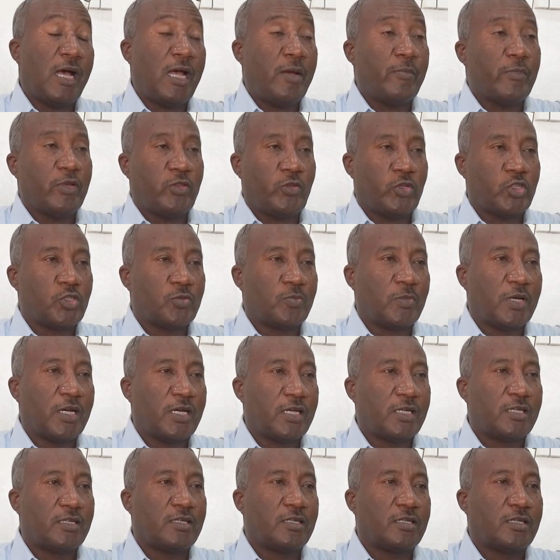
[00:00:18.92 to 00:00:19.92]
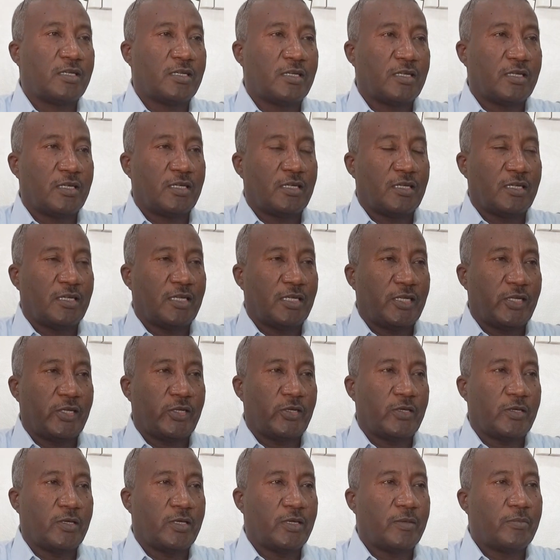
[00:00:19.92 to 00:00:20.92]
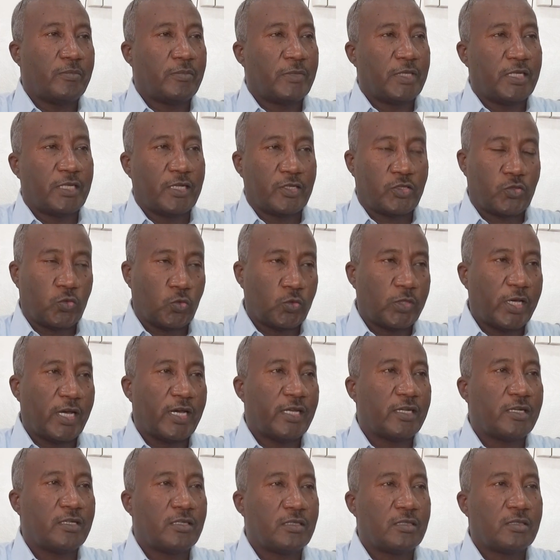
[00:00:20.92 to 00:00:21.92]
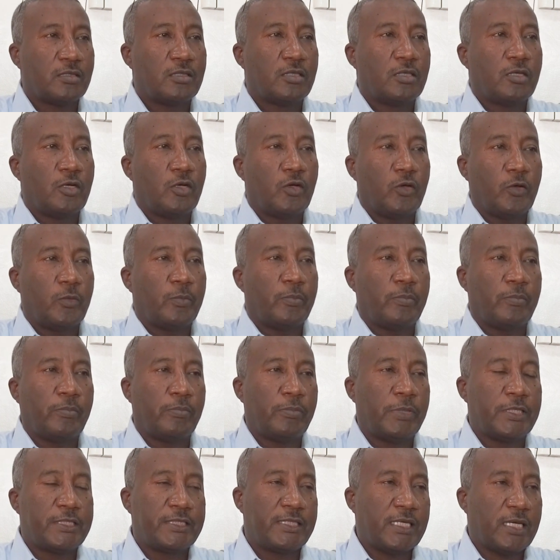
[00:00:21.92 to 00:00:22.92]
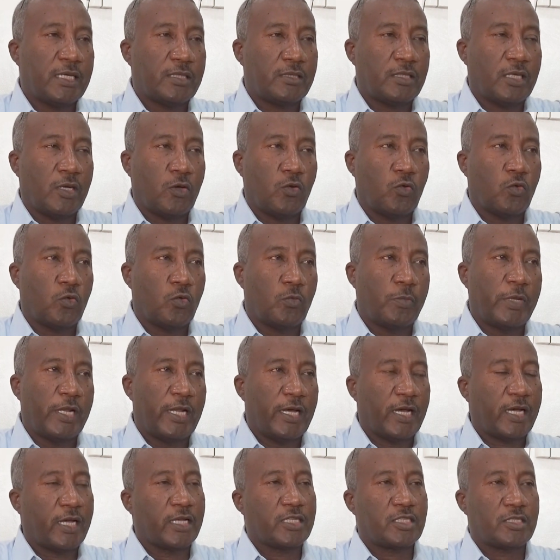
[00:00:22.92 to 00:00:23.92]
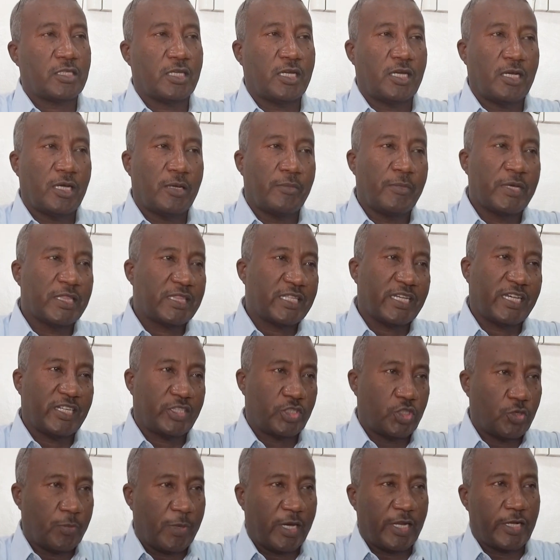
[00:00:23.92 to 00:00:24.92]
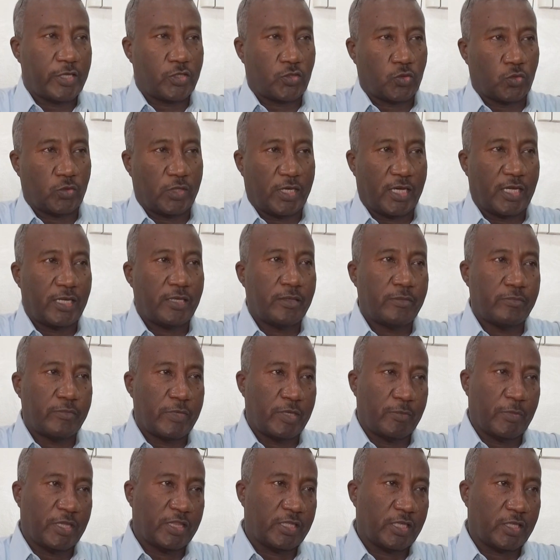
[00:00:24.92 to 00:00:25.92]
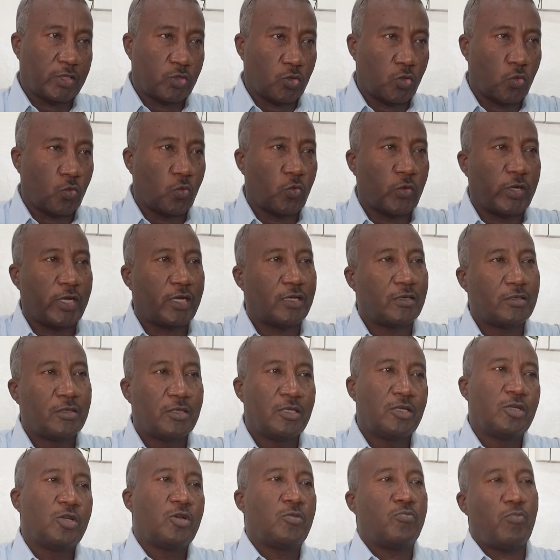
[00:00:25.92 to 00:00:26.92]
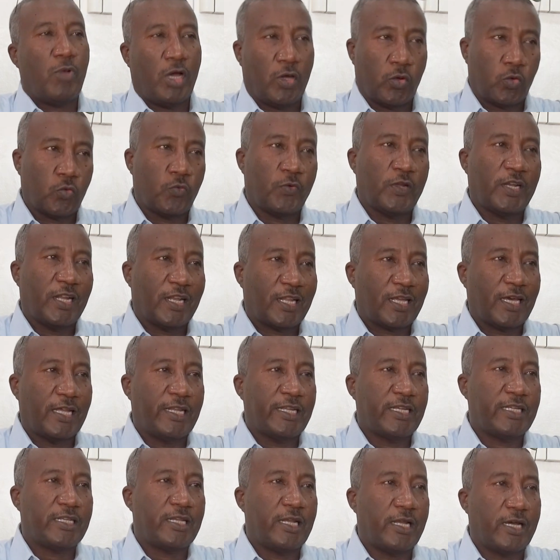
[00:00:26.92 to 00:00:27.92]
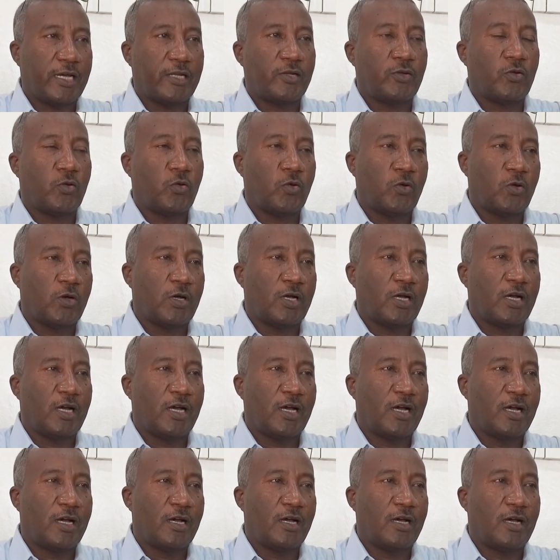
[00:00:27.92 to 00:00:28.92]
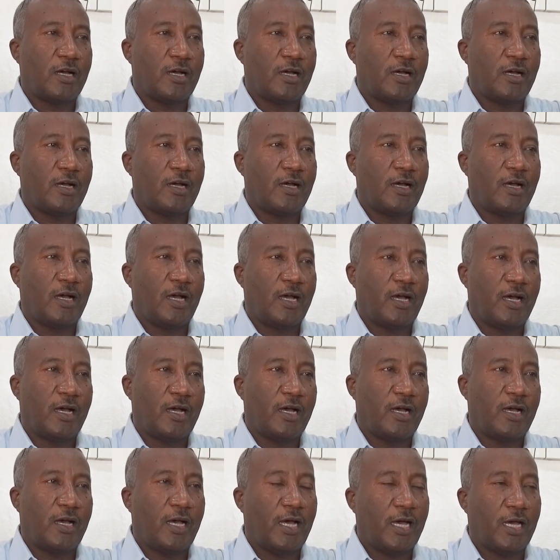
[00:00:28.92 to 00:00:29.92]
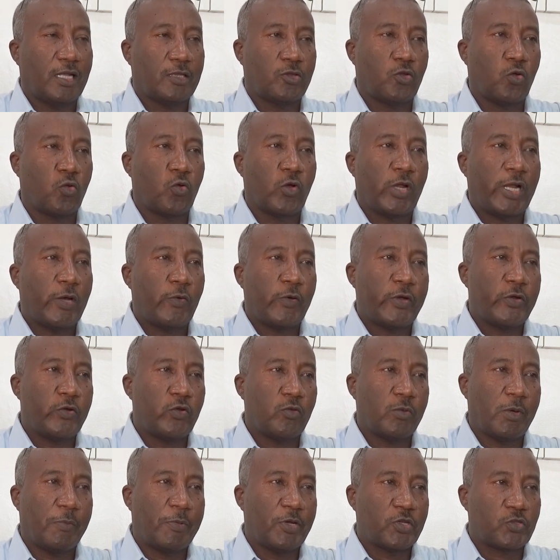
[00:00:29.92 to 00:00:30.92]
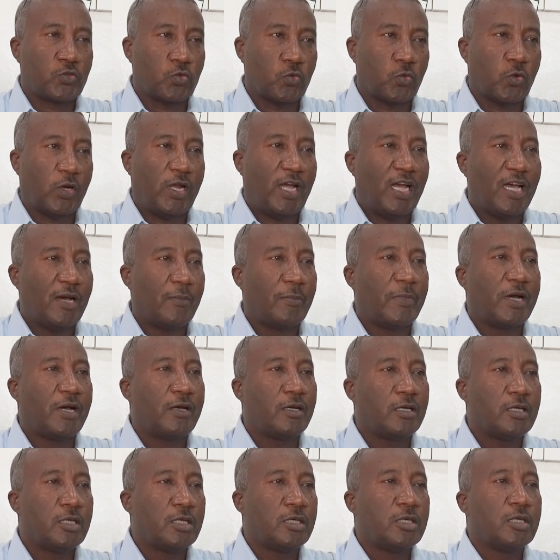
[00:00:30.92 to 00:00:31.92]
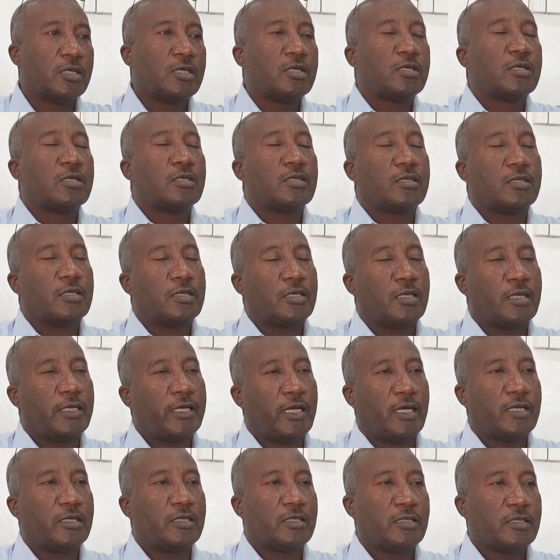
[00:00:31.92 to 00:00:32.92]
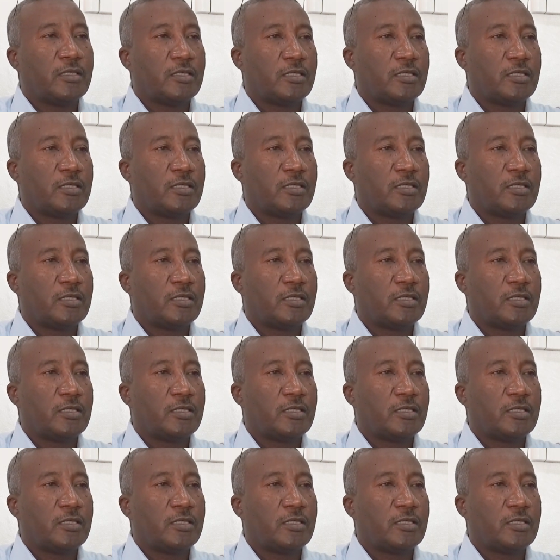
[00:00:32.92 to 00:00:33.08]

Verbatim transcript: أحمد عثمان آه، من السودان بالذات او بالاخص منطقة شمال السودان من منطقة دنقله معروفة للخليج لأنه آه، أهل دنقله والنوبة بصورة عامة آه، يعني